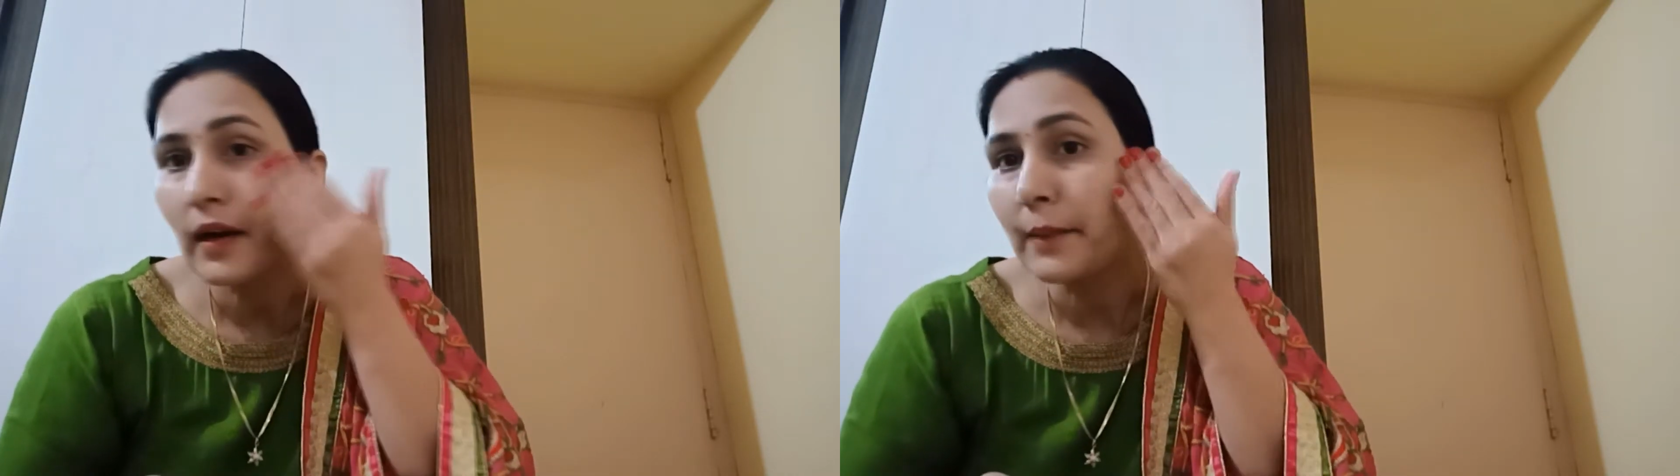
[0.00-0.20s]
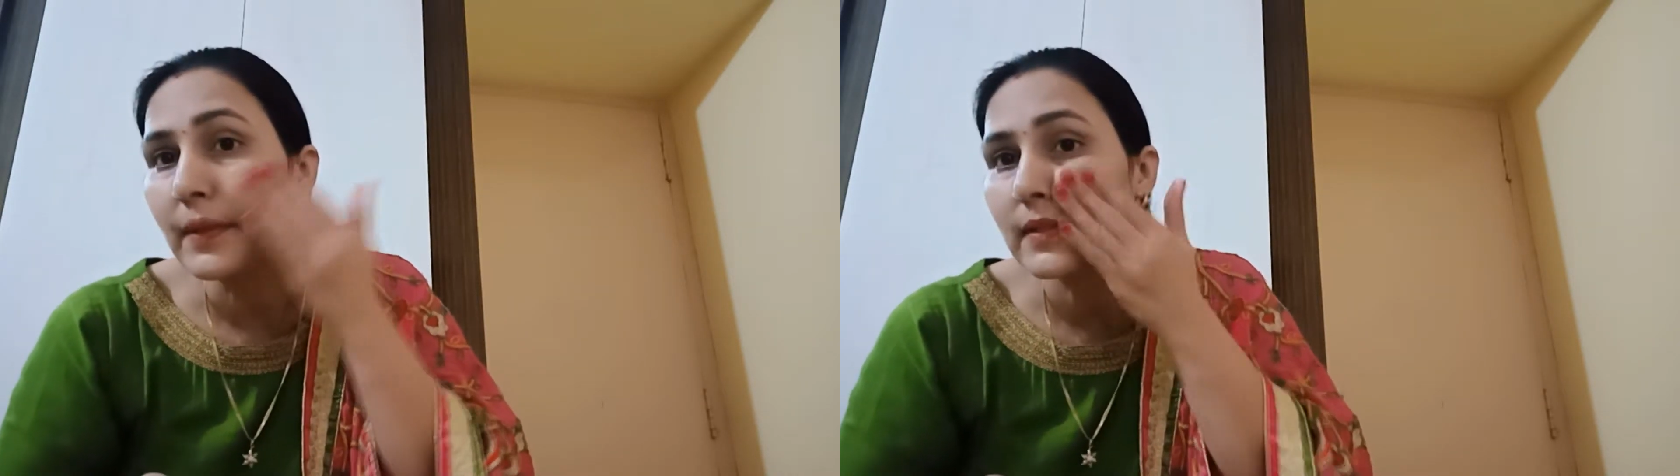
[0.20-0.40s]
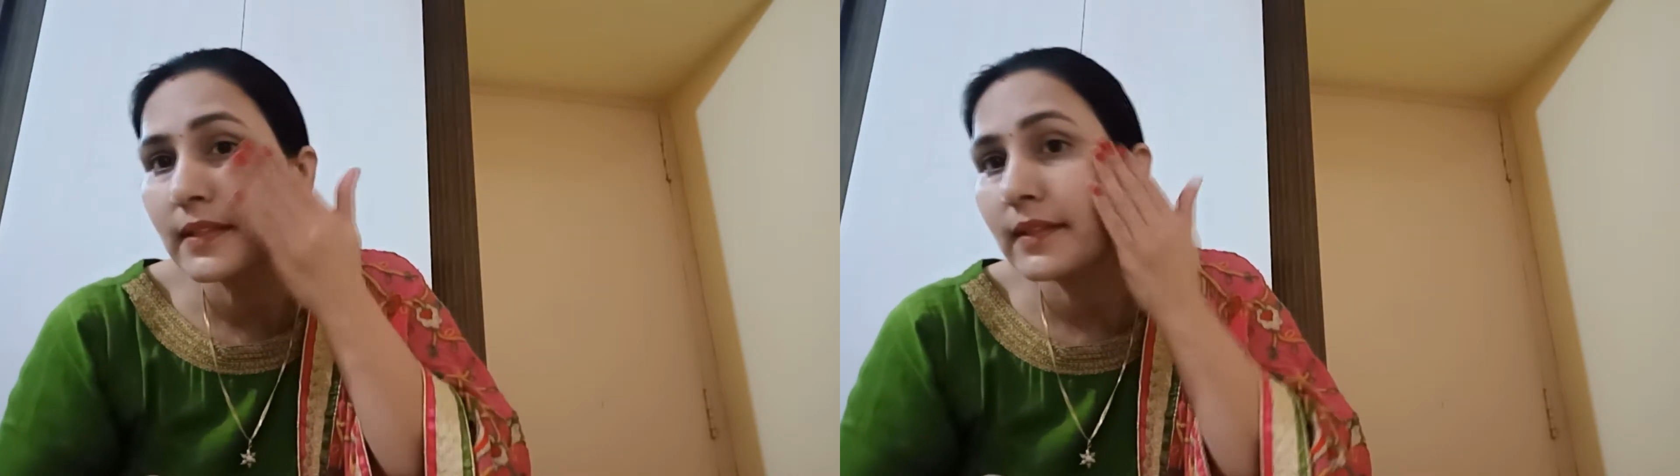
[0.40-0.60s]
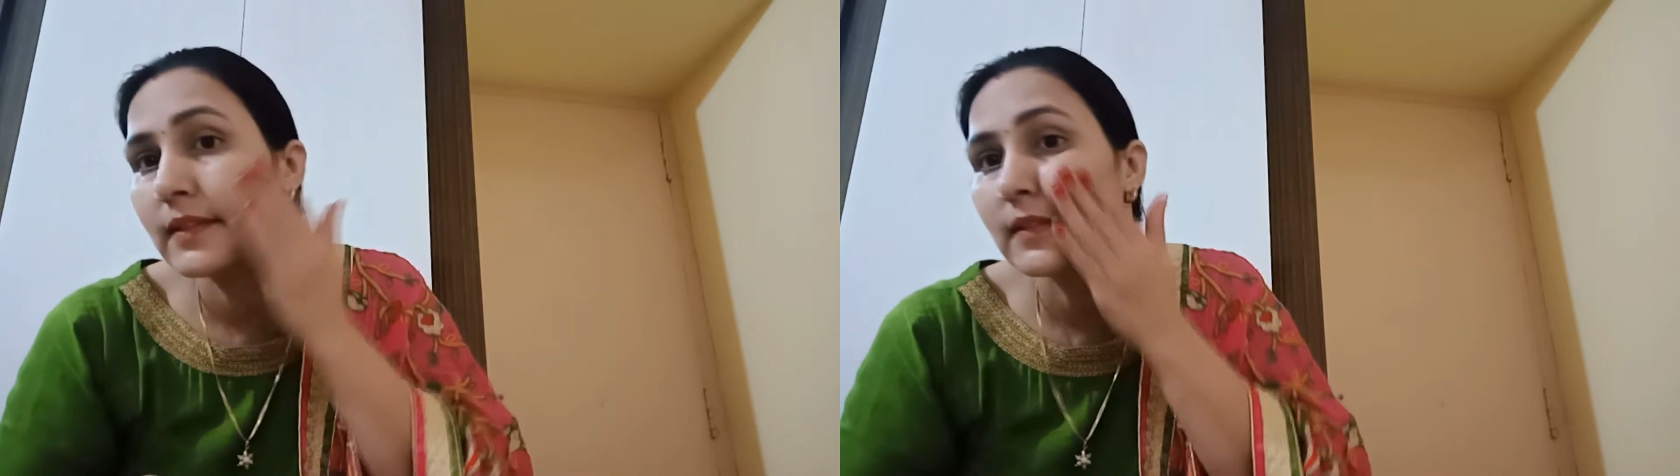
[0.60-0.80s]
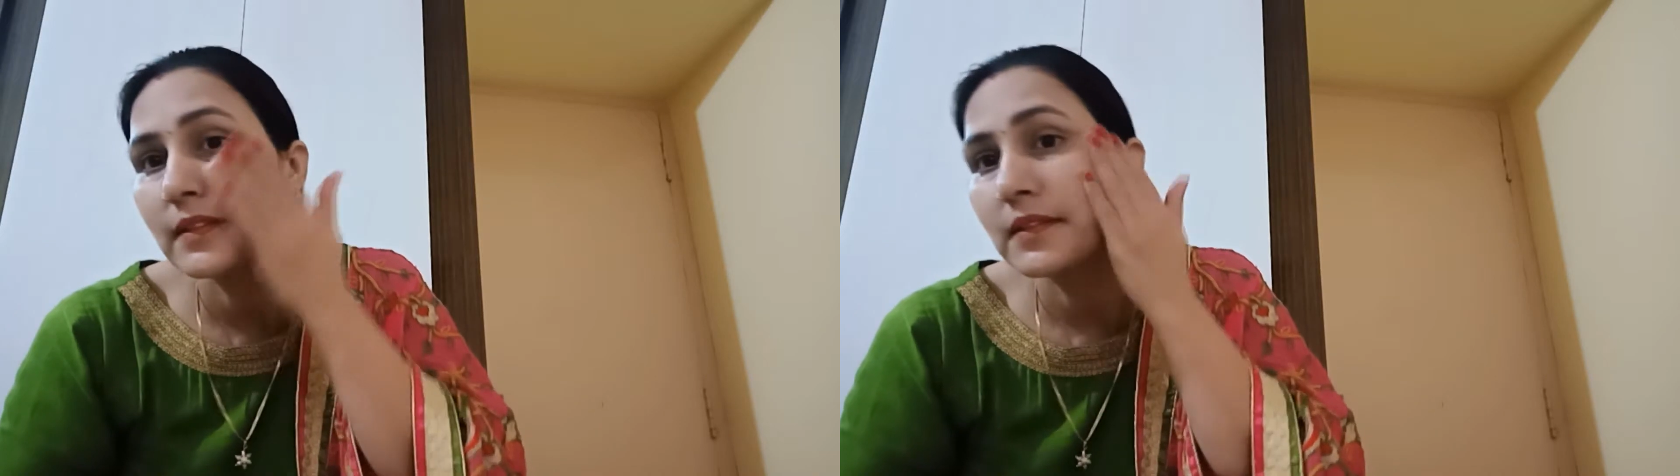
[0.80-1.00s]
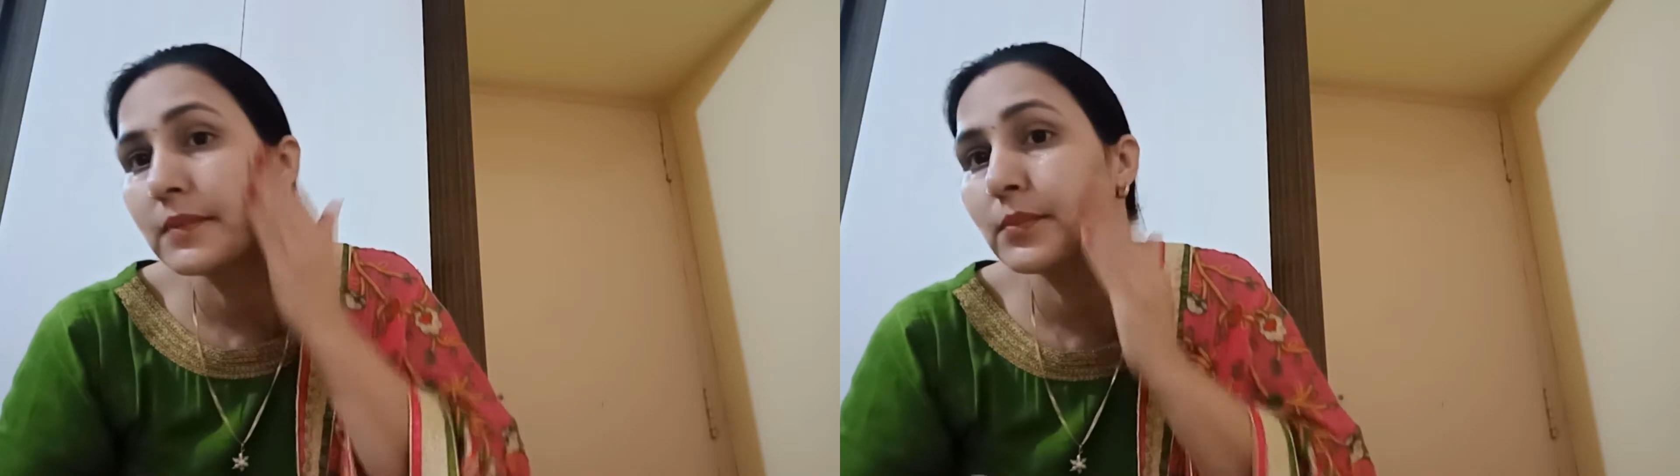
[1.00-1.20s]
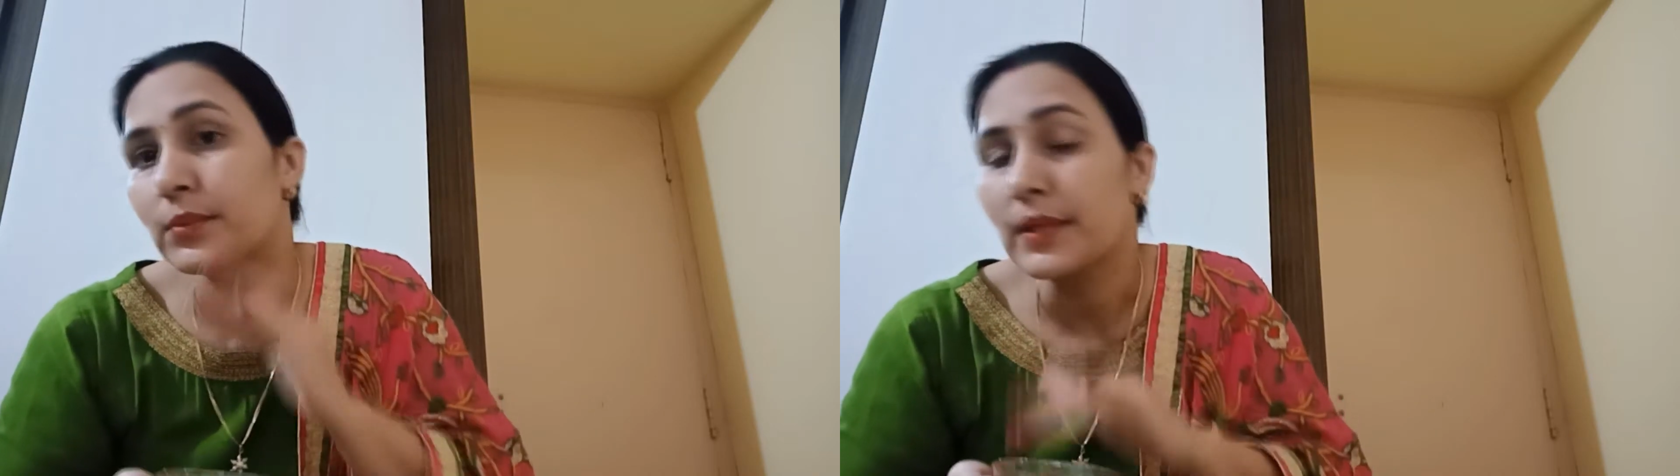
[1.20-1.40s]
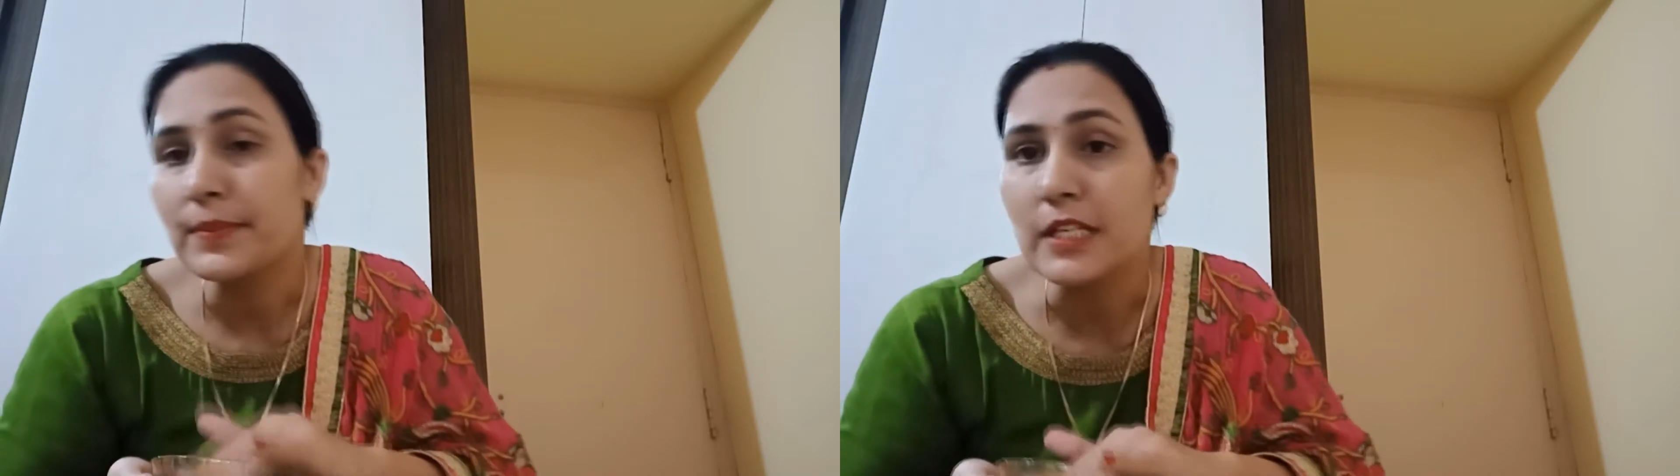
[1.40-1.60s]
आप ऐसे
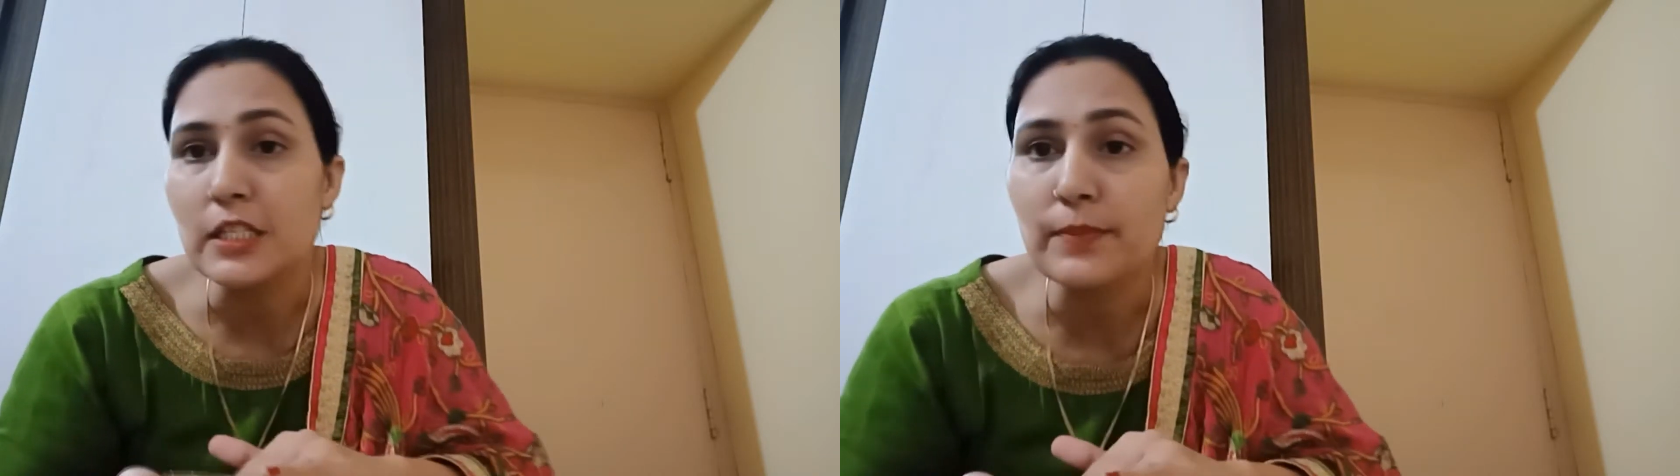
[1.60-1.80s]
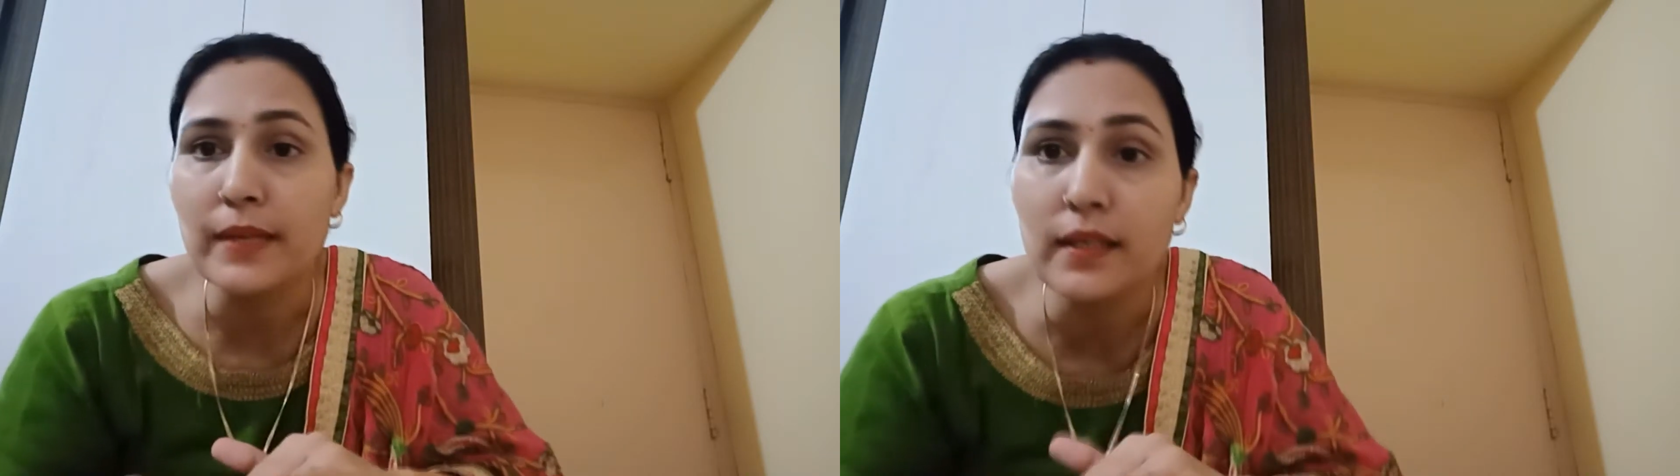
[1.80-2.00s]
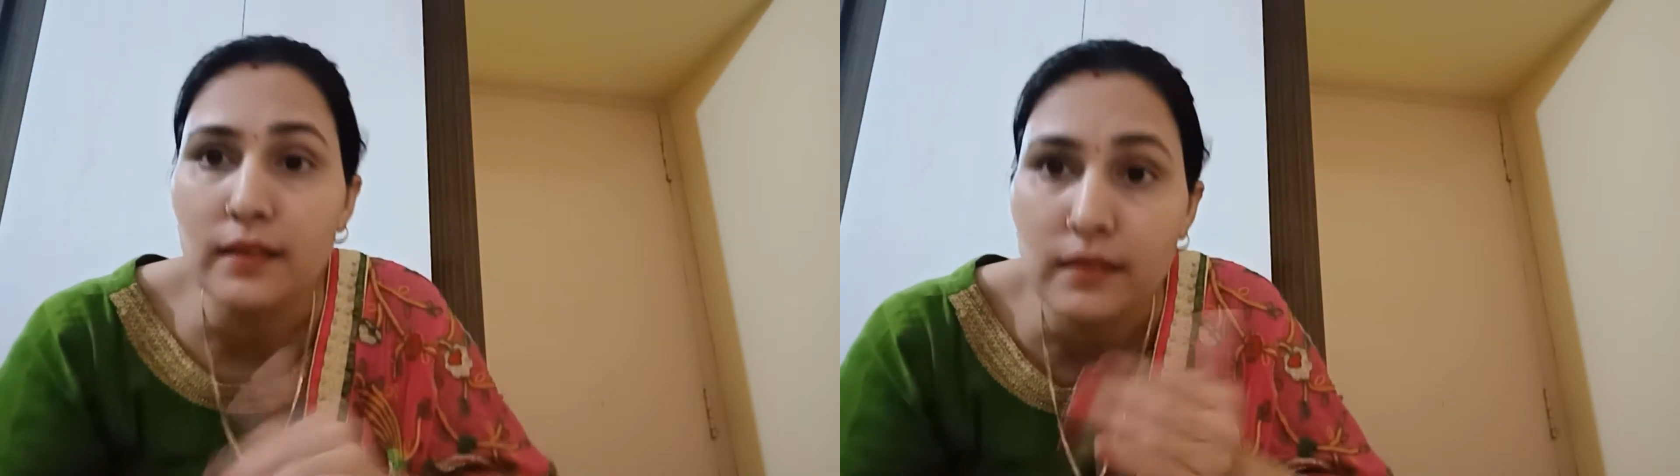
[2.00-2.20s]
पूरे फेस पे